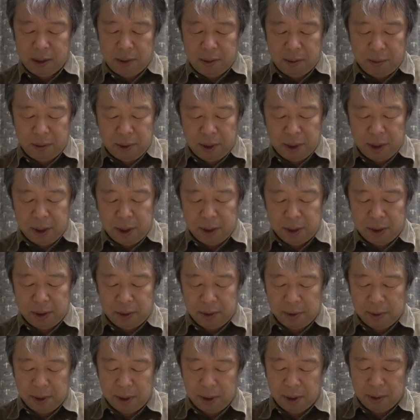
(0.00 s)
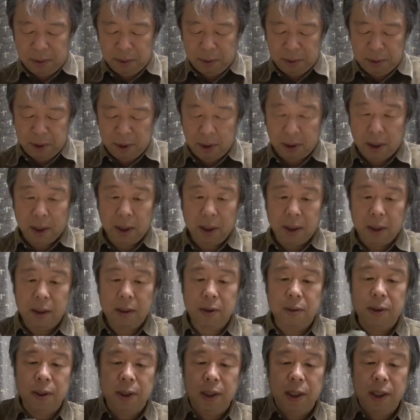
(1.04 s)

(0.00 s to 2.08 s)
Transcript: これ出すのはどうするかなこれ